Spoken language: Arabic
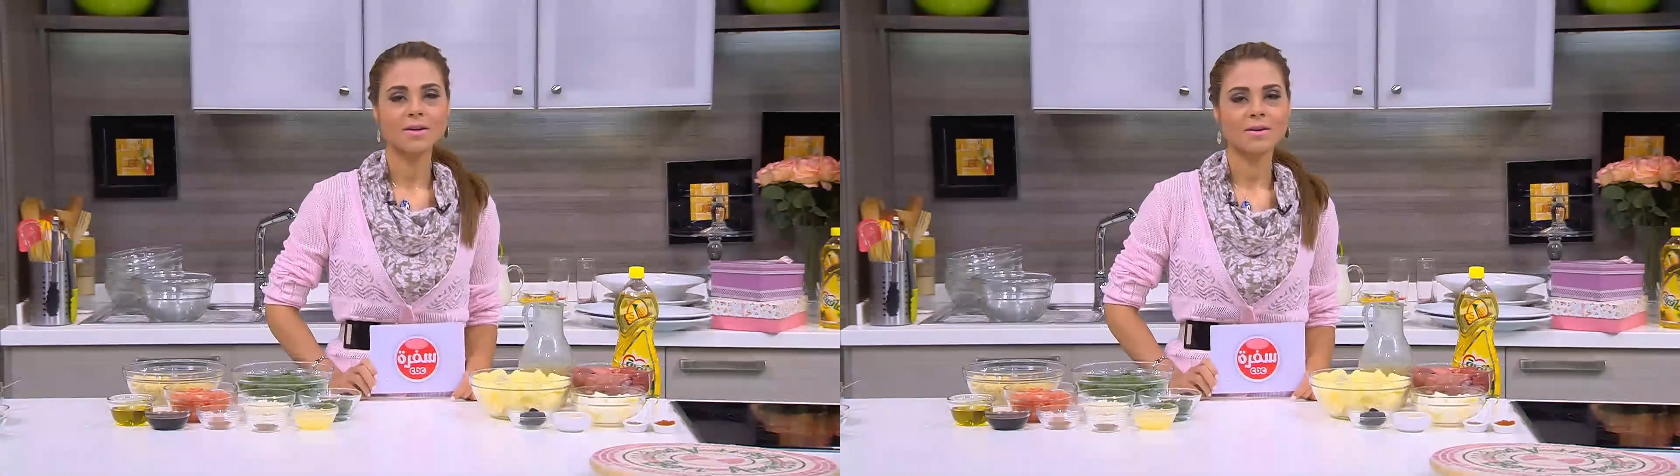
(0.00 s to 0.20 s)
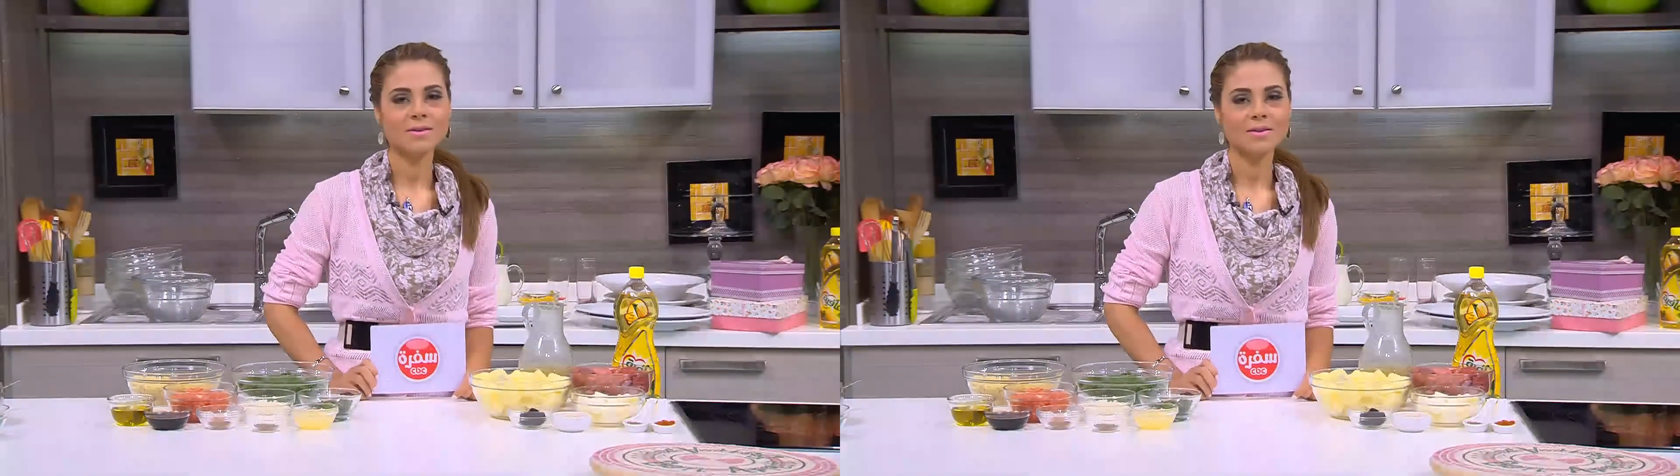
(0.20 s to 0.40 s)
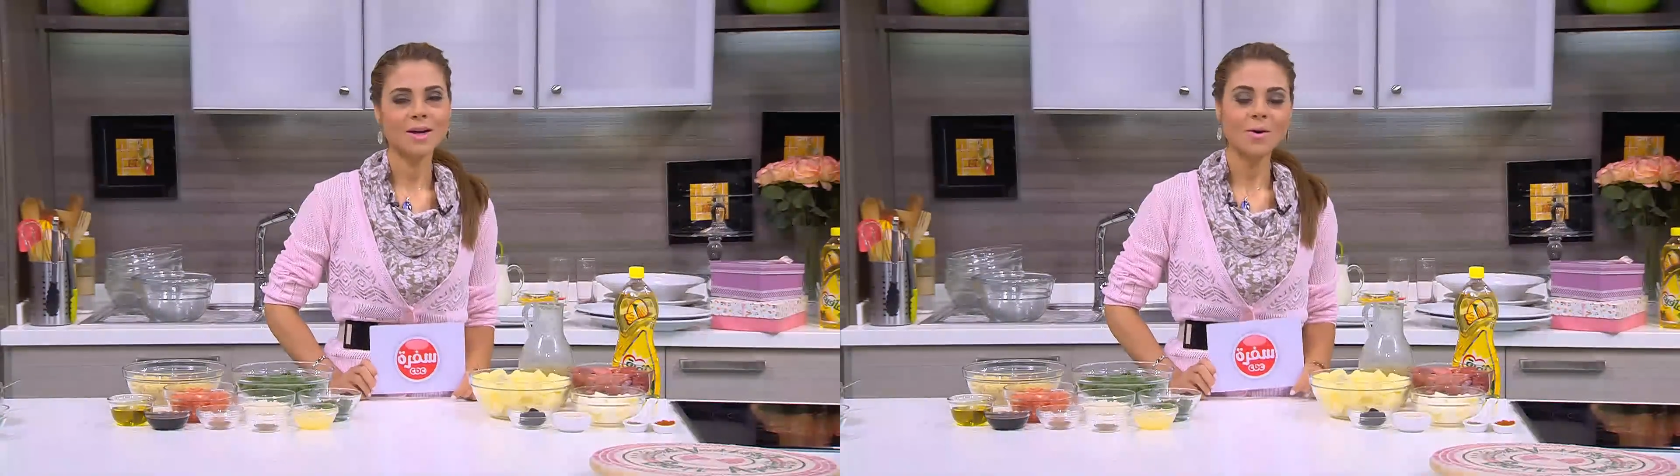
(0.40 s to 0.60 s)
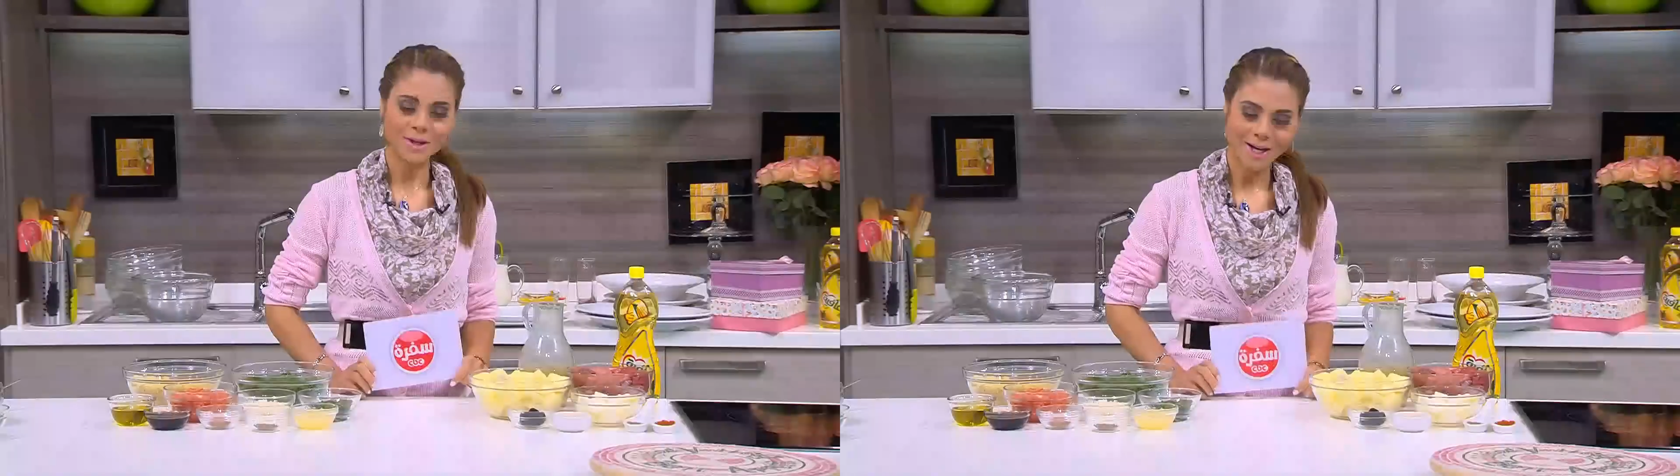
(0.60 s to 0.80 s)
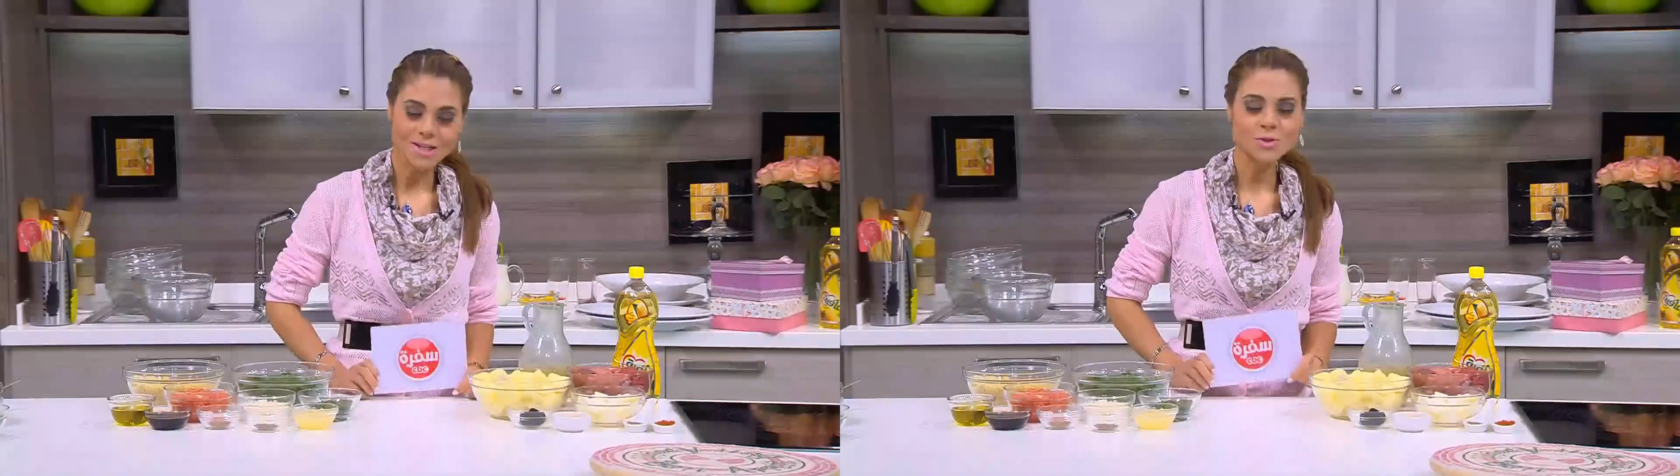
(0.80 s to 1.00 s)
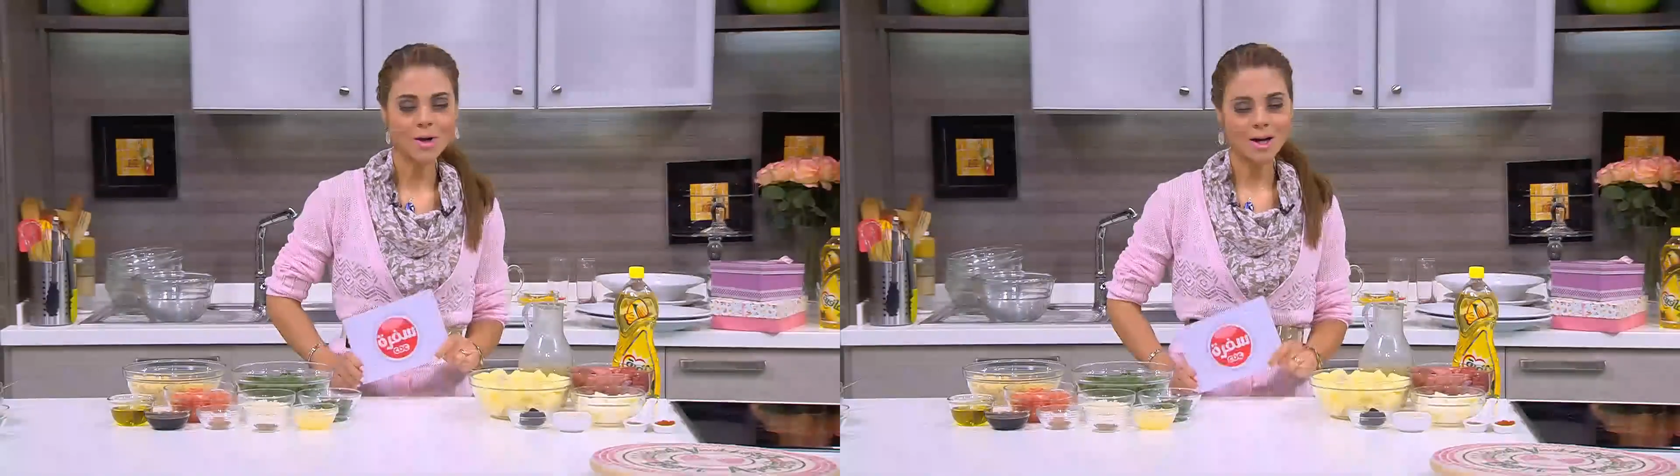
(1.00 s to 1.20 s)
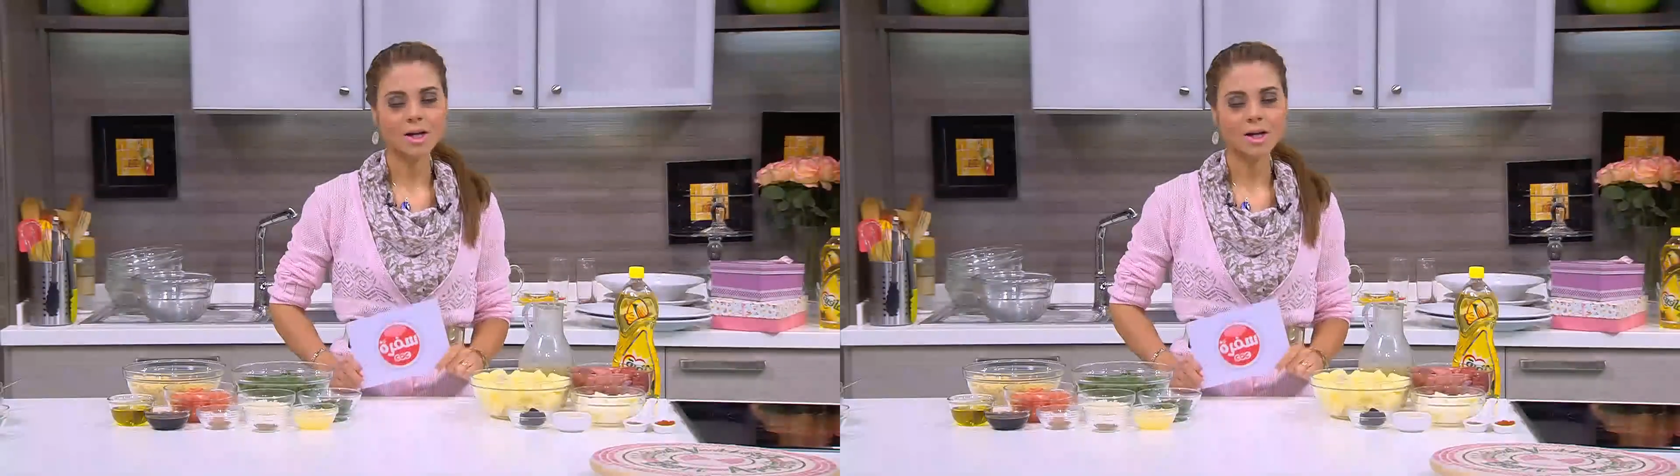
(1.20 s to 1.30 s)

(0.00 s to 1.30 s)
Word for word: آه، او اللي خسوا على